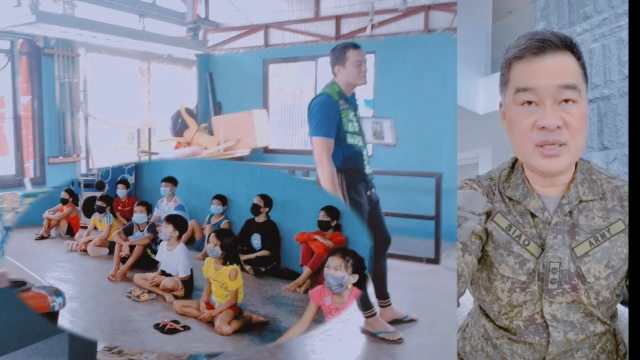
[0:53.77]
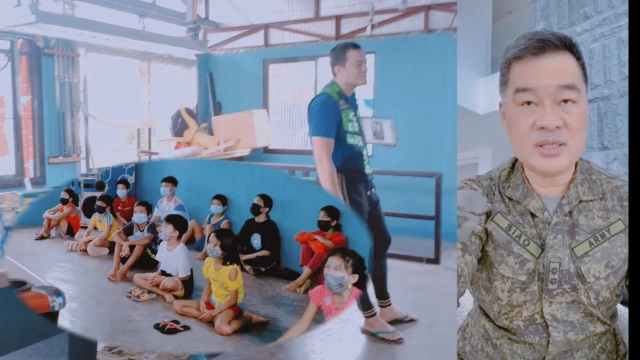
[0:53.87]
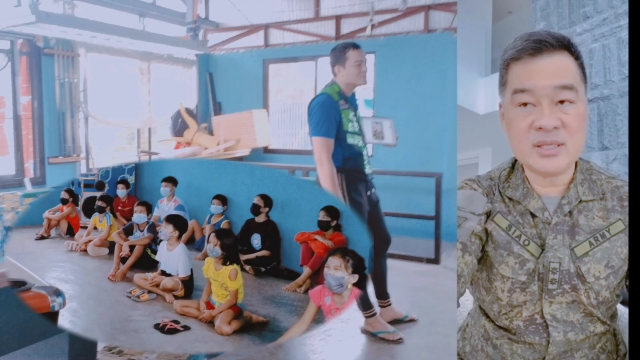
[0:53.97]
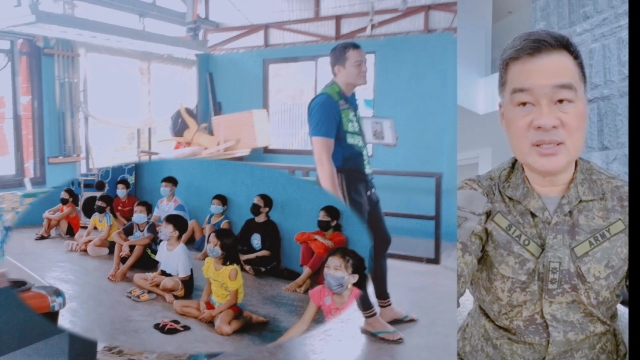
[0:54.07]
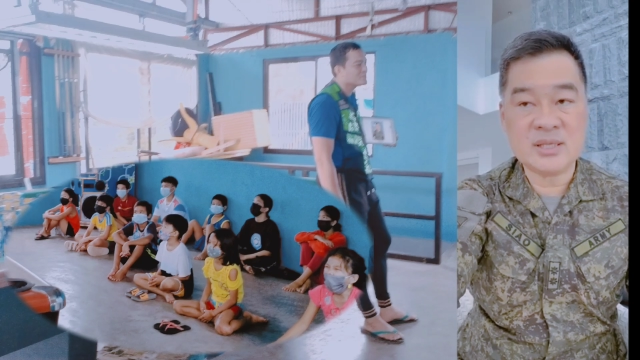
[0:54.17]

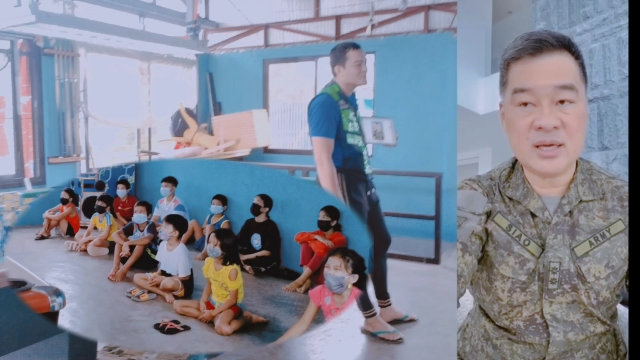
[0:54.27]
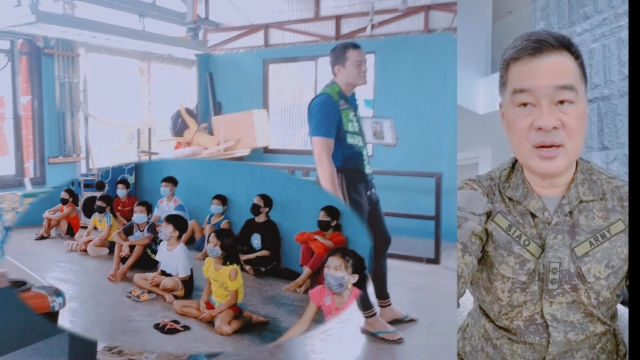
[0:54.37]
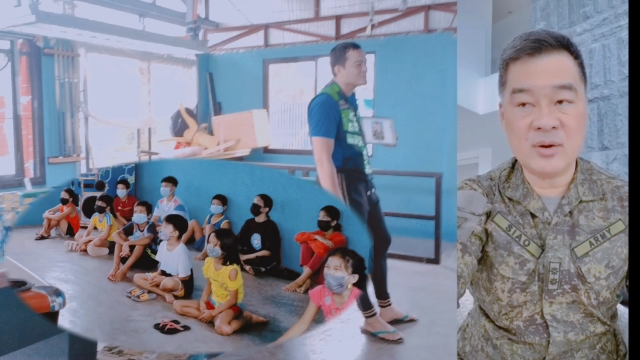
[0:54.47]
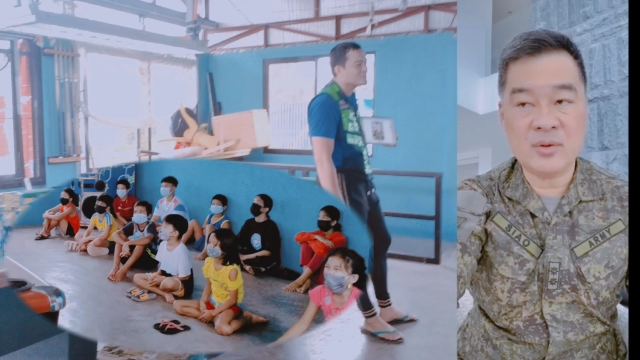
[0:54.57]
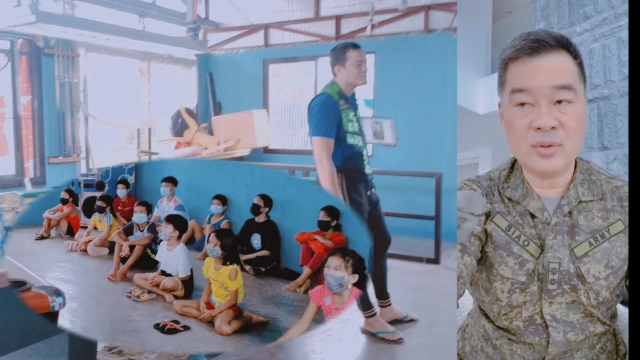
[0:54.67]
is
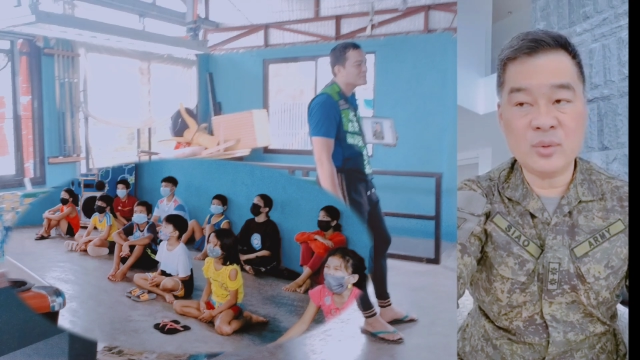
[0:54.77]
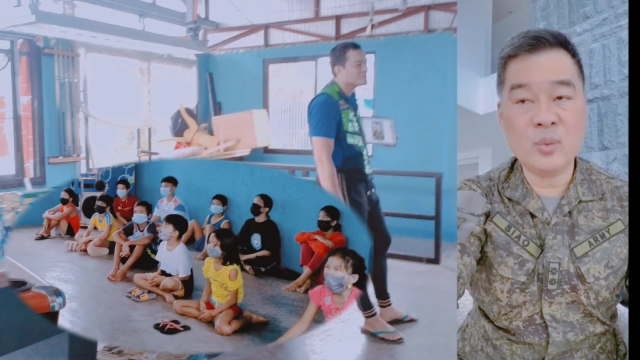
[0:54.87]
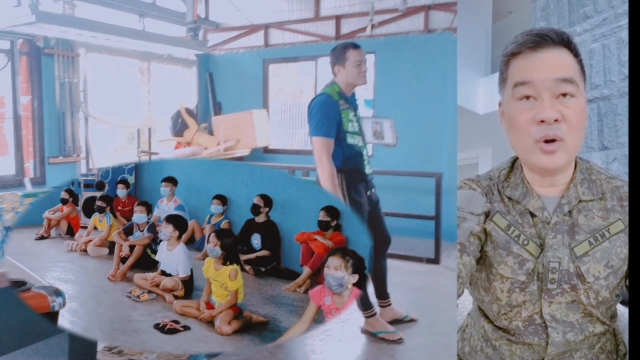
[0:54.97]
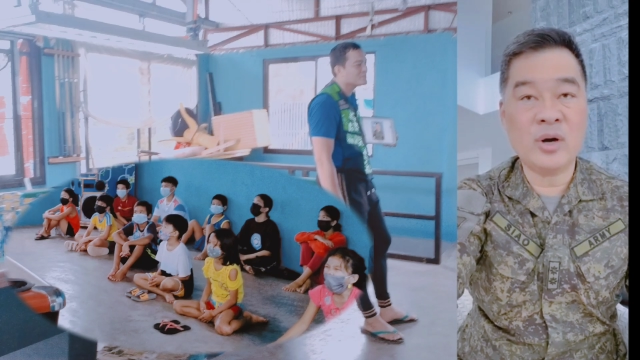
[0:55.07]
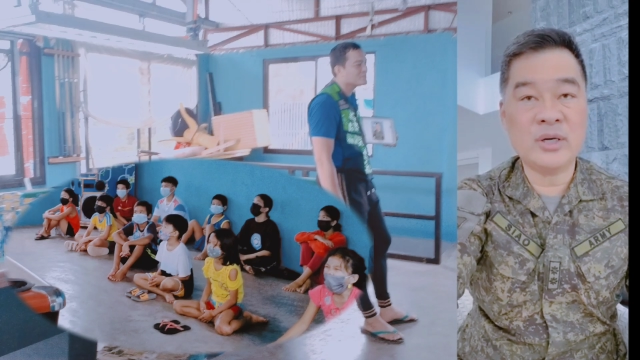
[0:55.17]
around 2
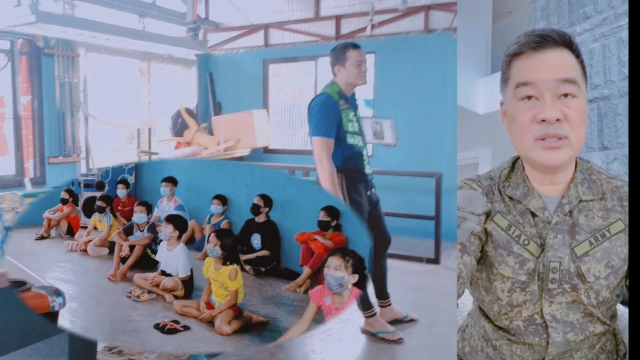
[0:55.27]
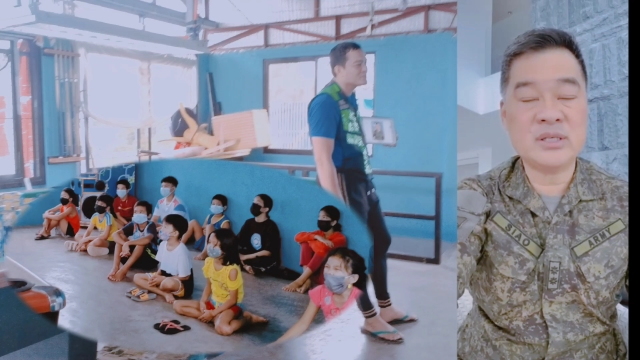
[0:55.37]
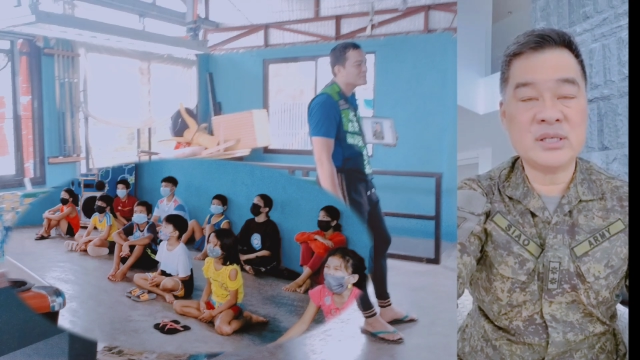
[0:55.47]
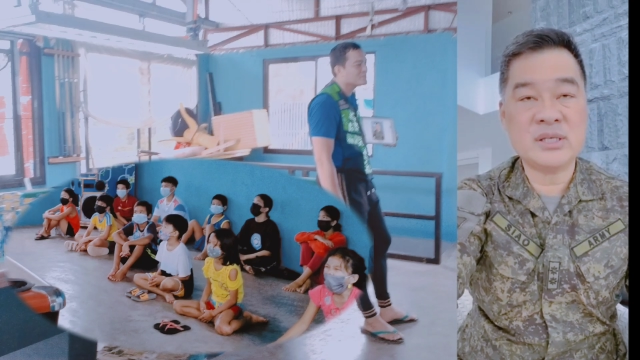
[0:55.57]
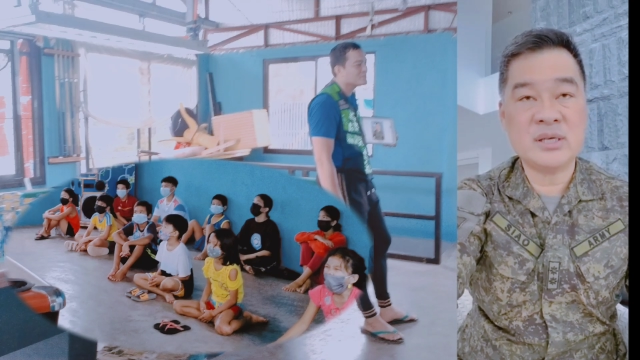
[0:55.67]

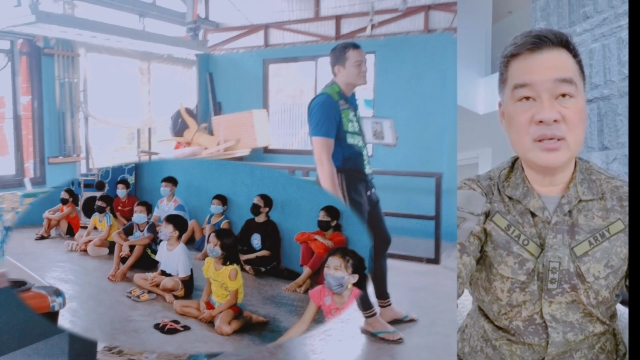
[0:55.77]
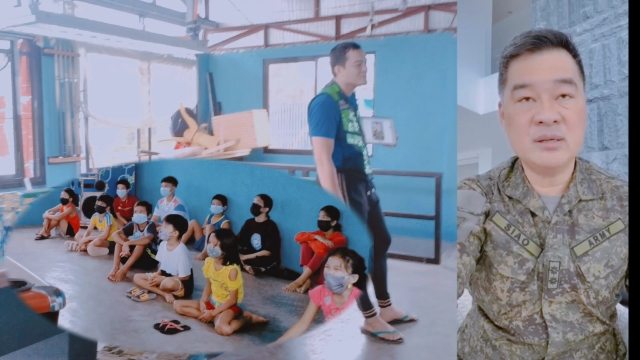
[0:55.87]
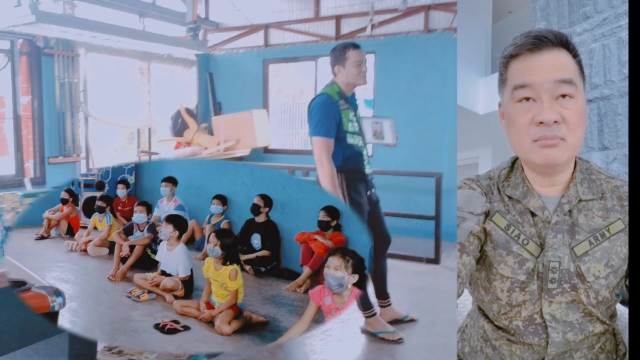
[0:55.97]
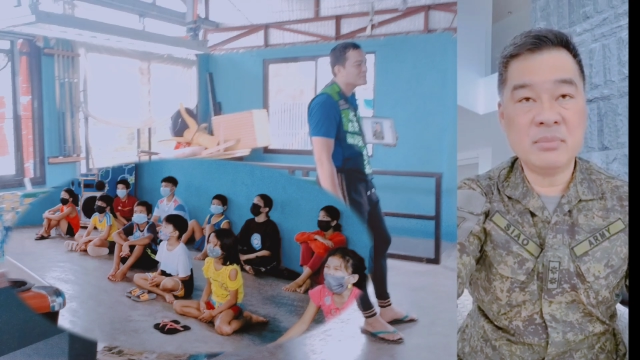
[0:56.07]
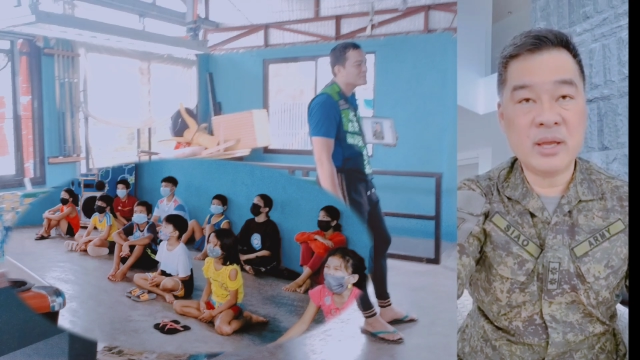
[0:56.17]
hours
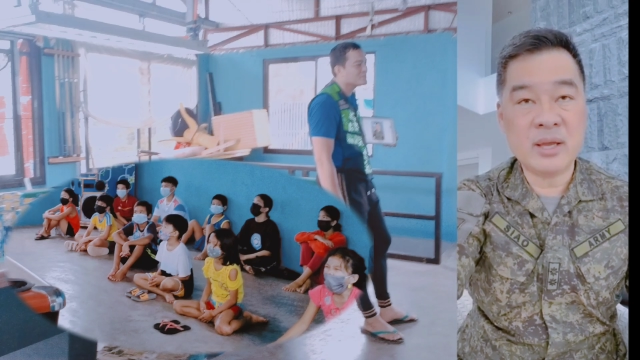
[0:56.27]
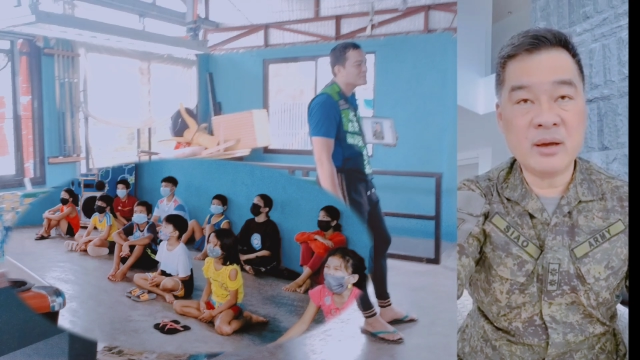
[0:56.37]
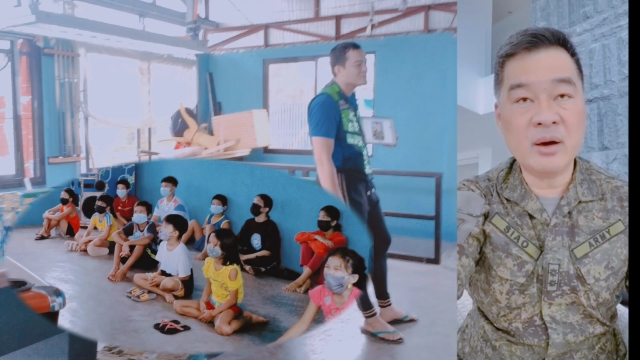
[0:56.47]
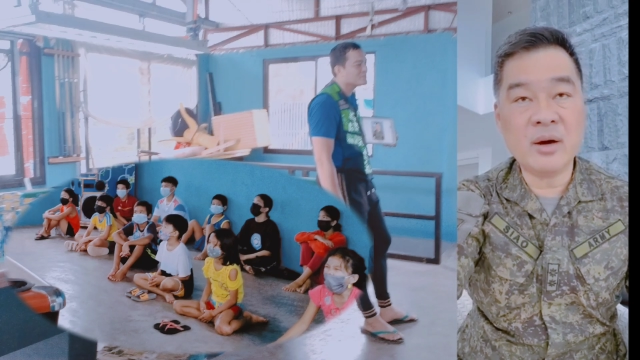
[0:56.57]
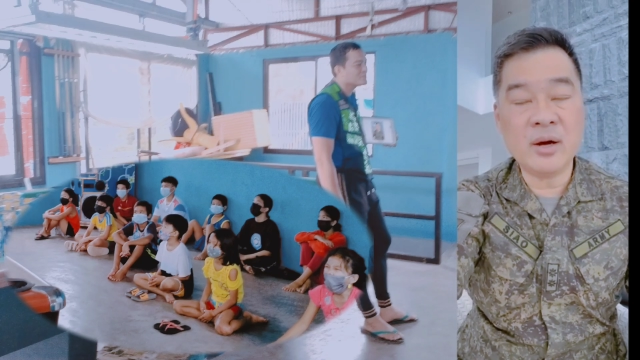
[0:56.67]
by
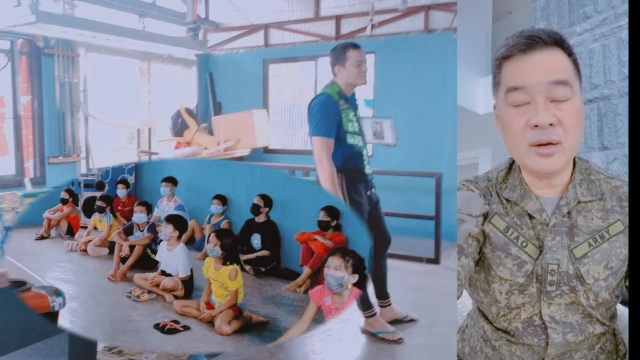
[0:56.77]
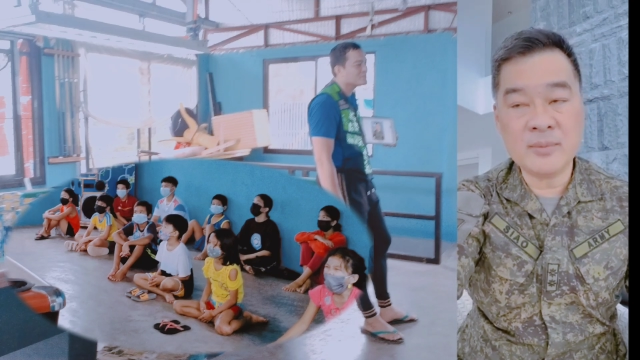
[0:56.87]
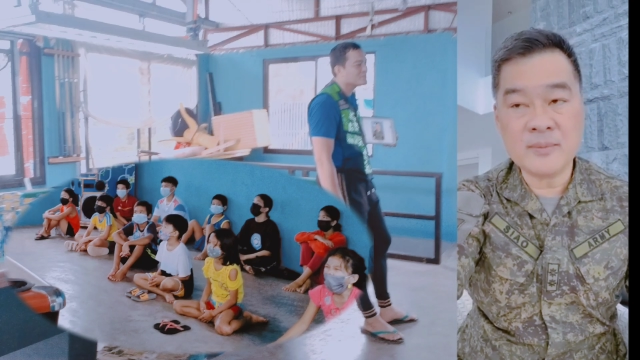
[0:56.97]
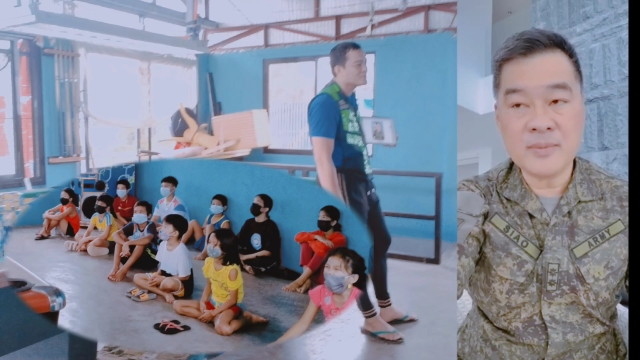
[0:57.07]
car